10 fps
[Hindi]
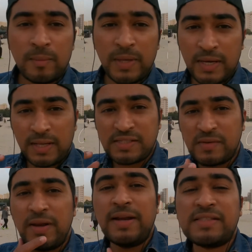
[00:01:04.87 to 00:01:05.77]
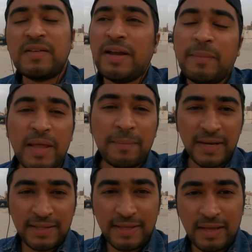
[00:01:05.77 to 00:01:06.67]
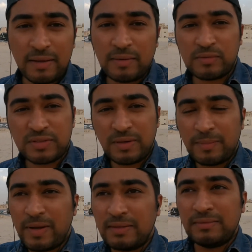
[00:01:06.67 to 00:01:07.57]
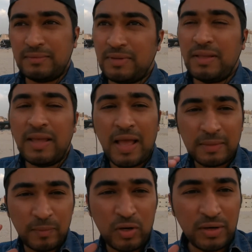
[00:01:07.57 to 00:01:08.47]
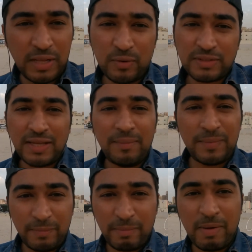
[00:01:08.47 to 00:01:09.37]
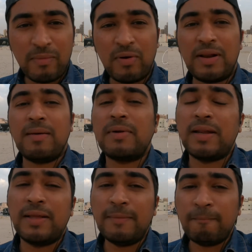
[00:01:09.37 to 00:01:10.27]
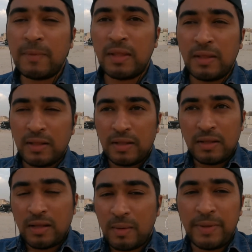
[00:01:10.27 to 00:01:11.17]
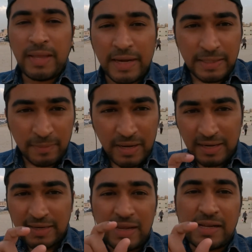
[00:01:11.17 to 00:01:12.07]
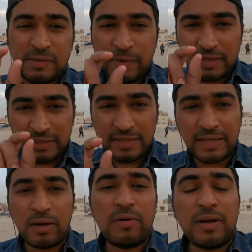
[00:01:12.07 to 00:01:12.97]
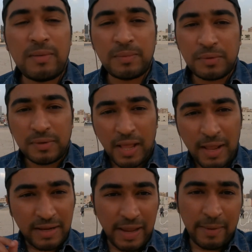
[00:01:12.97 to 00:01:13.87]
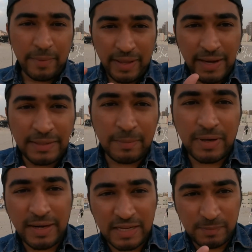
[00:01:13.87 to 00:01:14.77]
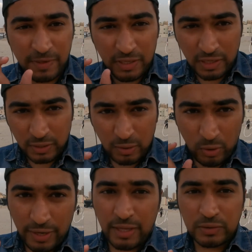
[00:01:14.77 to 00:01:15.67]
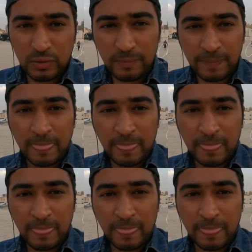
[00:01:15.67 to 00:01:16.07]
मेरा सील आई भी अपडेट किया उसके बाद ये आदमी लोग को नहीं होता है फिर भी मैं बोल रहा हूँ आपके लिए अभी एटीएम कार्ड का एक्सपायर डेट देखा होगा आपको अभी एटीएम कार्ड एक्सपायर हो गया तो